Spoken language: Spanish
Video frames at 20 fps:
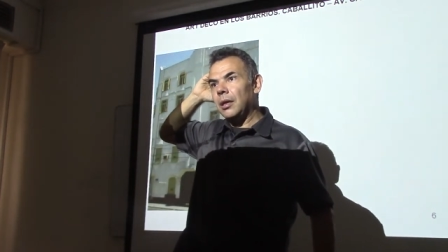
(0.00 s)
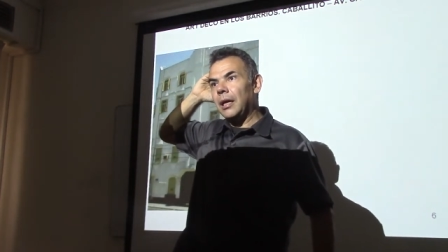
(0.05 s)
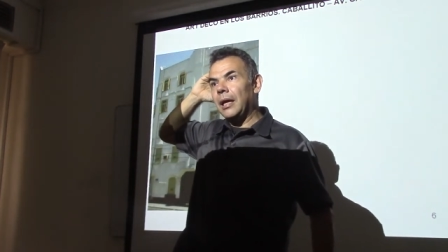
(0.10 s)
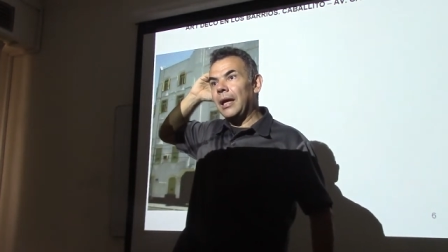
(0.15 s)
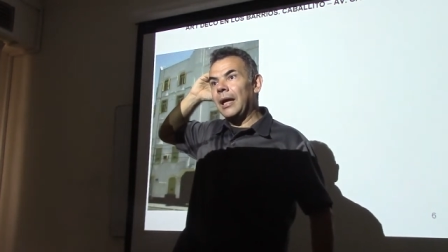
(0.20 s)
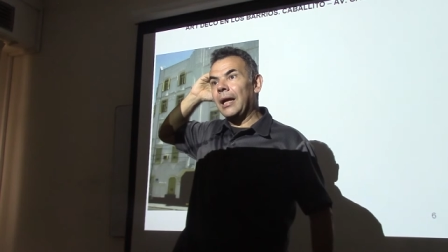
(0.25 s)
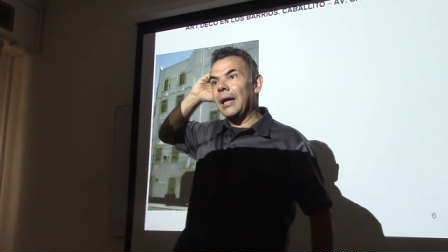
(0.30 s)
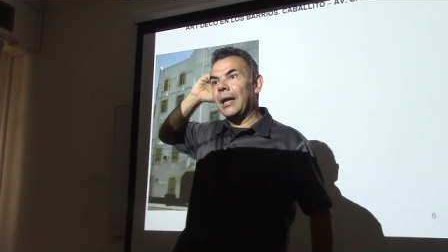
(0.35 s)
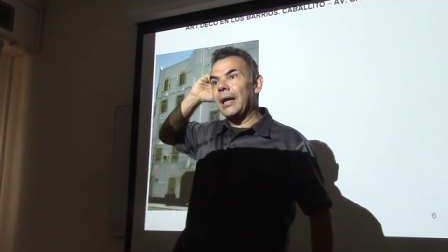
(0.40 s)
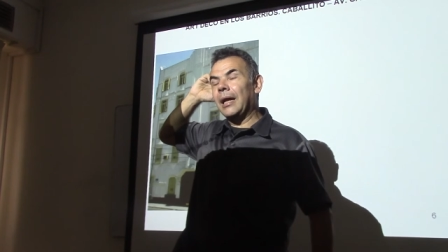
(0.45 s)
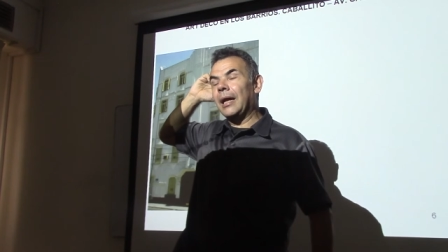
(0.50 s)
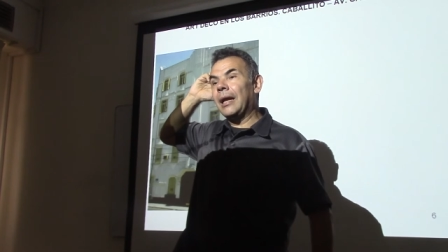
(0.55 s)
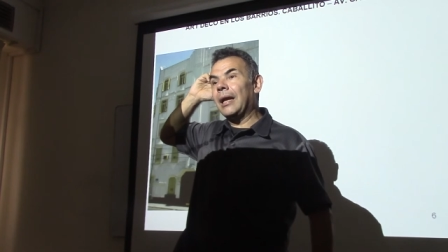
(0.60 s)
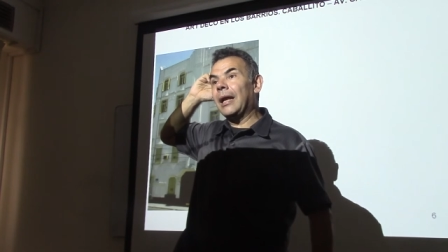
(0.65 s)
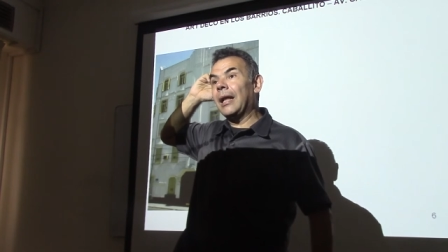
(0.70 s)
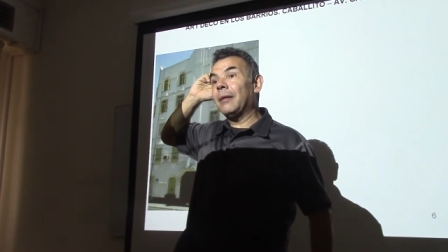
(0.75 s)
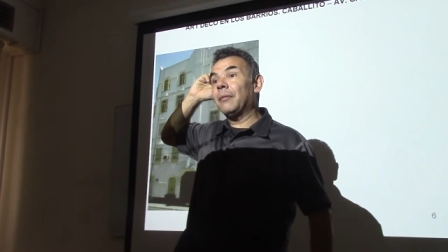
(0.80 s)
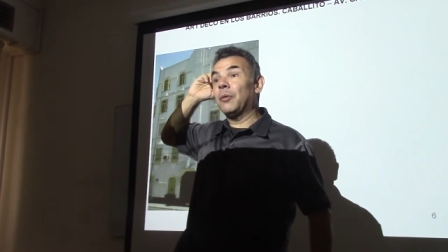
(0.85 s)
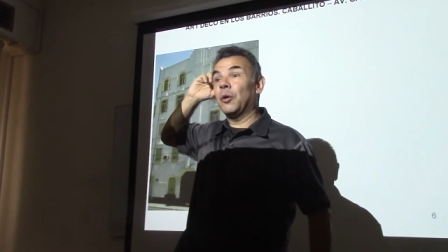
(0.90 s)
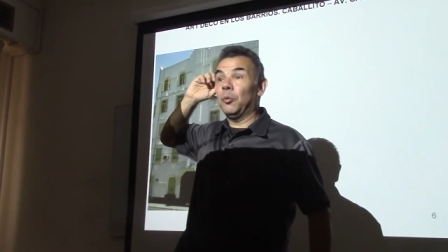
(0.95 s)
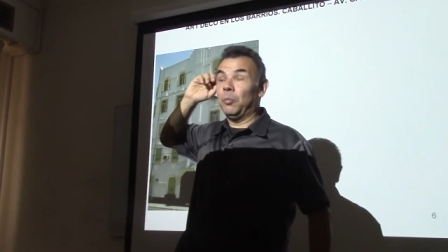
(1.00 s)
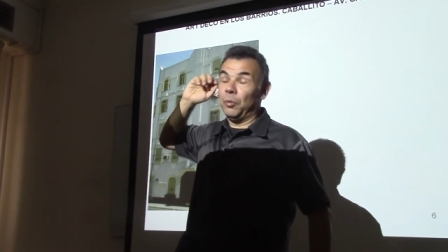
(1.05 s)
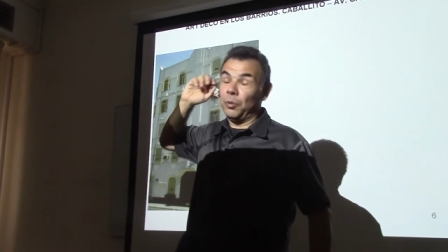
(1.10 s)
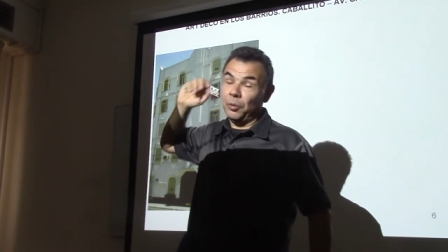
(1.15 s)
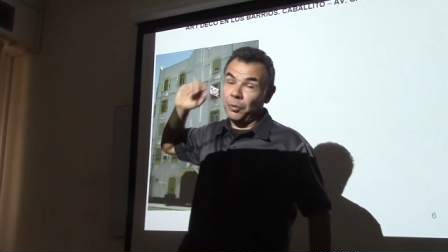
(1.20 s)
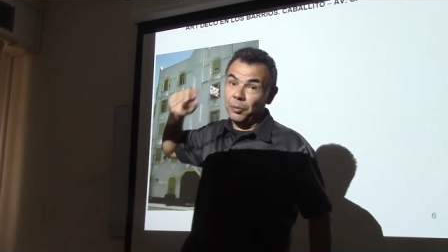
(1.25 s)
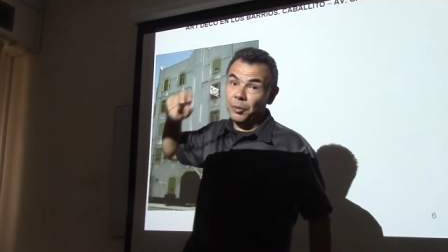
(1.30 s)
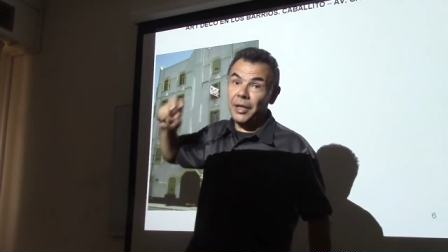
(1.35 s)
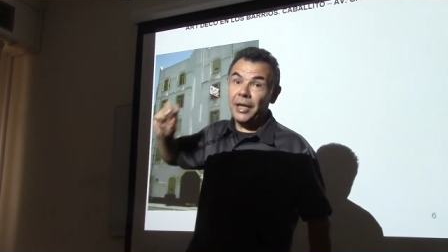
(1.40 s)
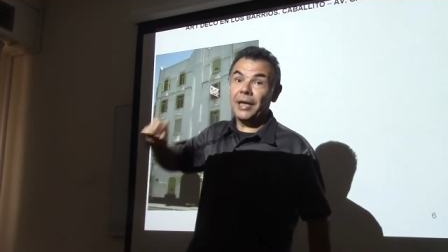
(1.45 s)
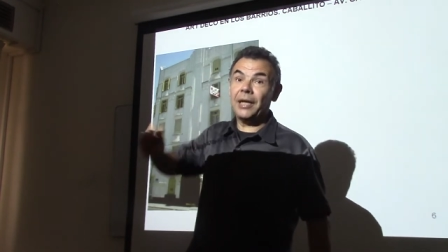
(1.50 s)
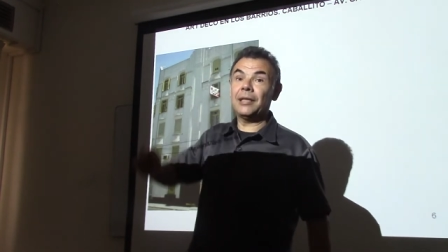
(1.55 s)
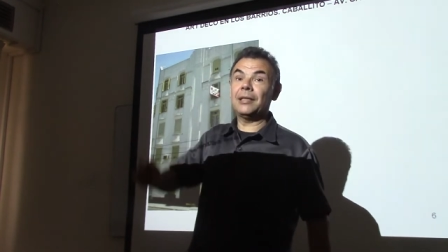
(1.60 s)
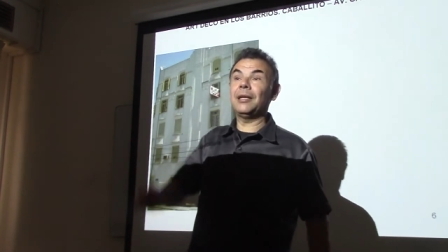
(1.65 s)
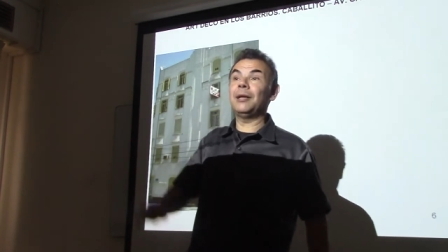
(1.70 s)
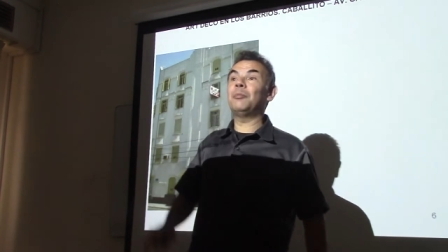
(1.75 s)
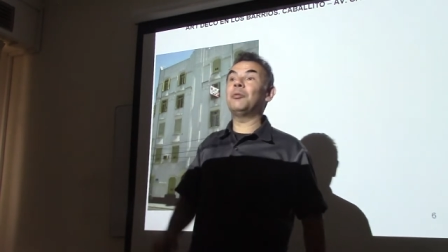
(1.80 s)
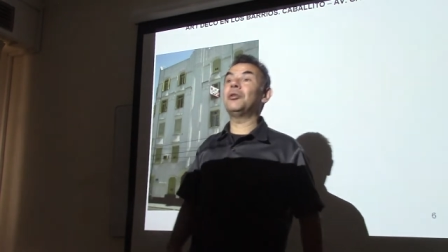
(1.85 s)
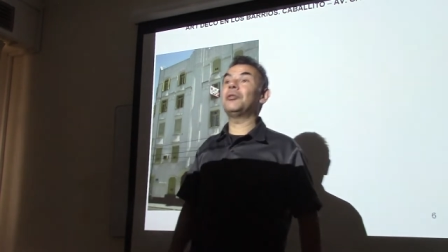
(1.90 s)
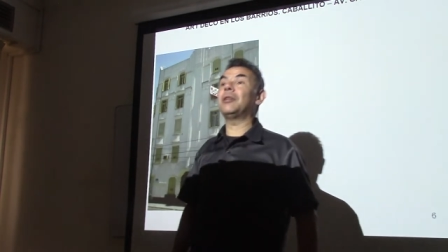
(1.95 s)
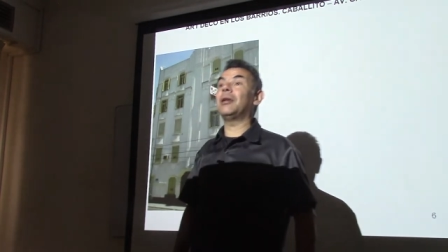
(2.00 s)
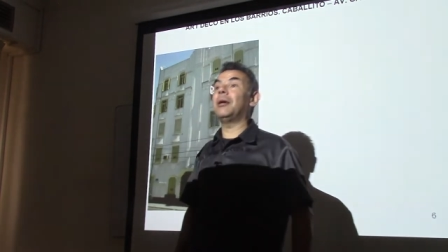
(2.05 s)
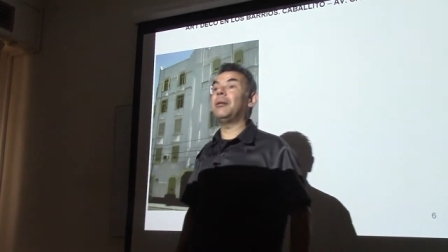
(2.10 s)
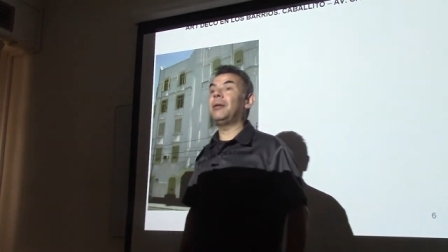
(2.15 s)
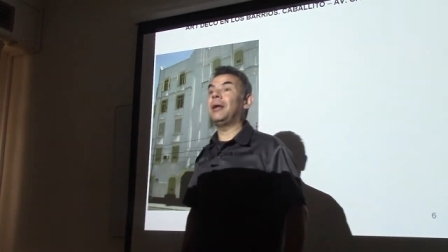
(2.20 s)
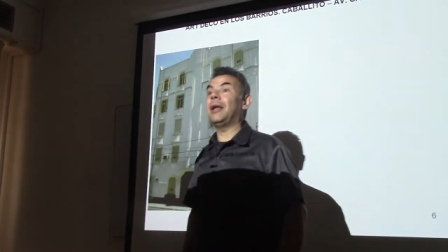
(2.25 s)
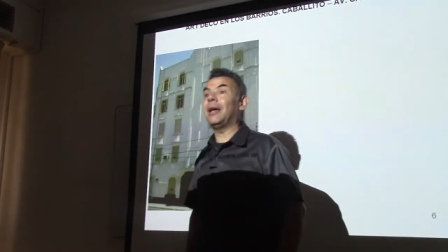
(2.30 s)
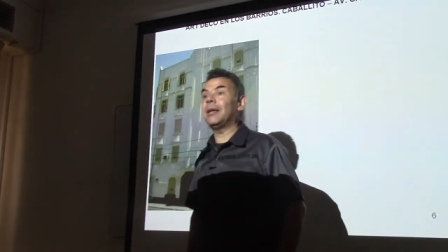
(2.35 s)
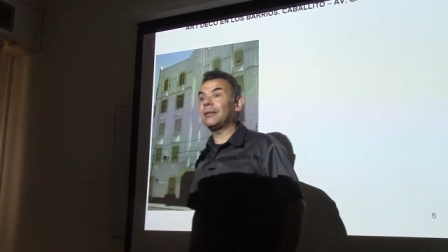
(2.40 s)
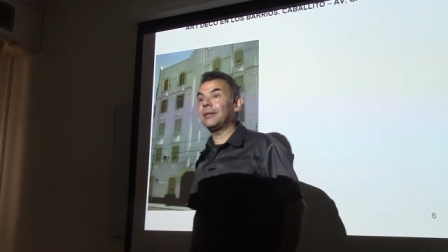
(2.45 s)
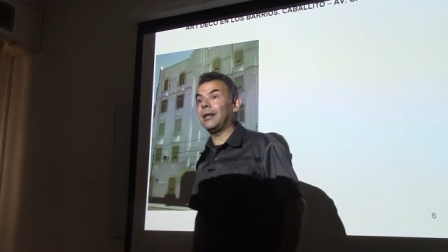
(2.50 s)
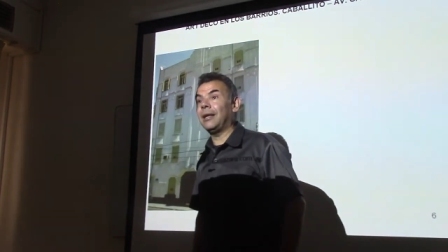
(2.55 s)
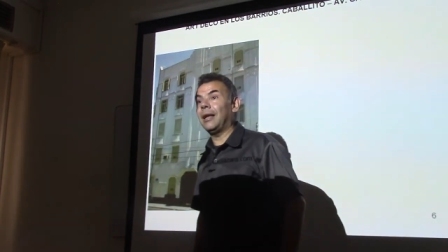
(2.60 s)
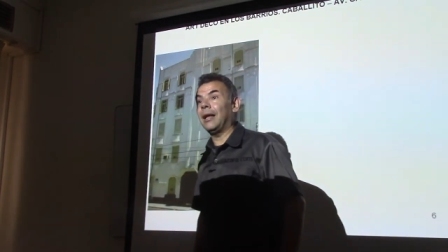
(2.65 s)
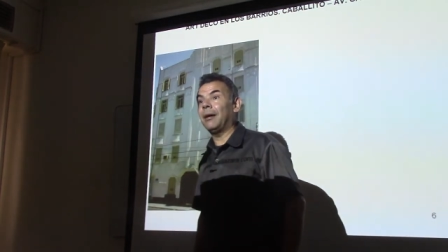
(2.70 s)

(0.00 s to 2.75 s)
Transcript: Eh, muy bien, eh, vos hablás,